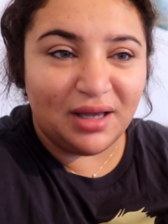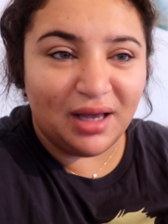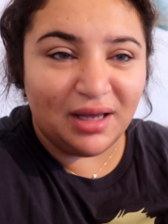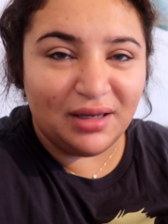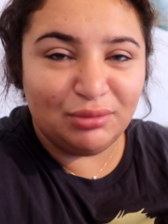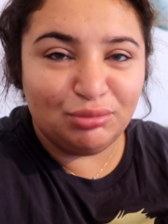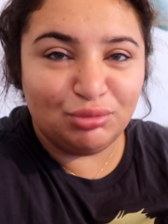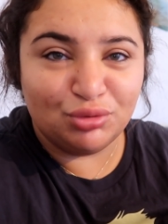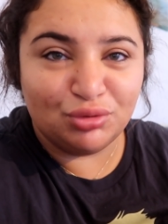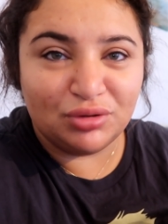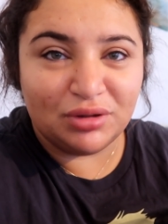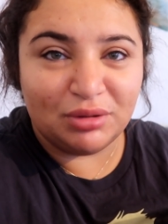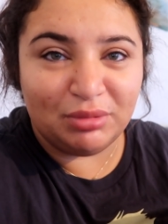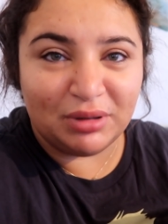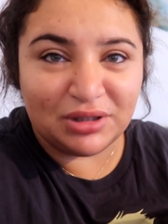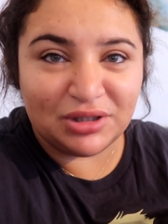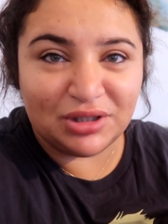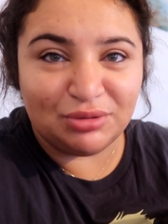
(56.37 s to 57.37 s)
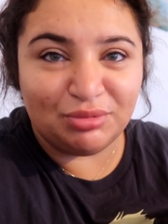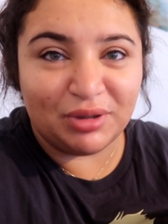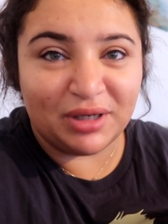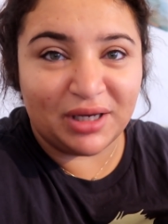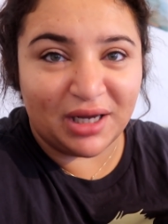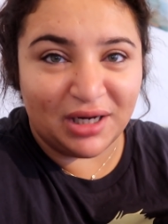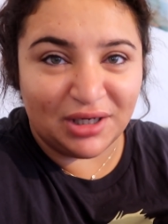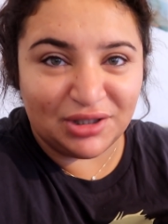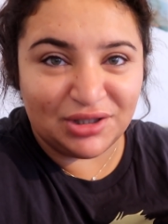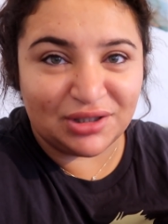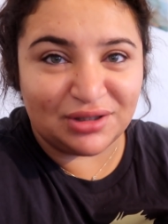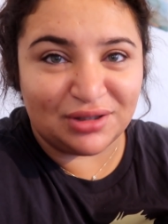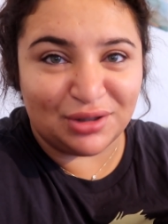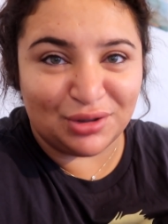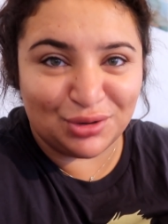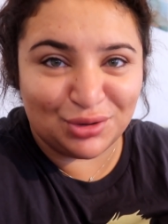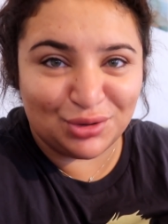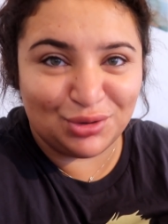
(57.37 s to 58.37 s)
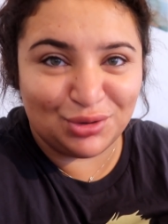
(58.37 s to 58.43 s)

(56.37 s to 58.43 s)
yani bununla baş gerçekten